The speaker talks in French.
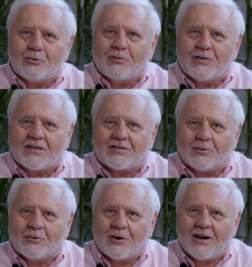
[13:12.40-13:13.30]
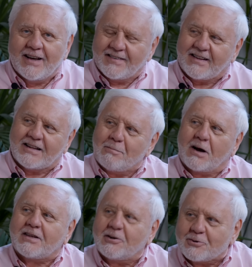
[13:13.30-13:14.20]
du vaisseau, c'était
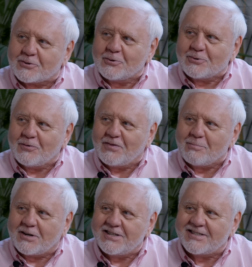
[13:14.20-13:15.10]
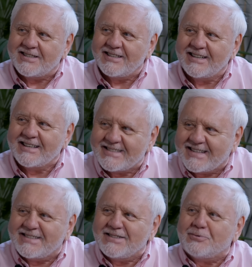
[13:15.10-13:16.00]
pas quelque chose de fabriqué,
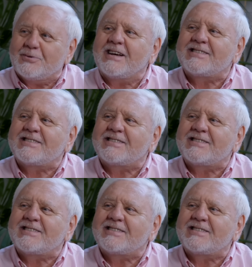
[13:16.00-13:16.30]
c'était une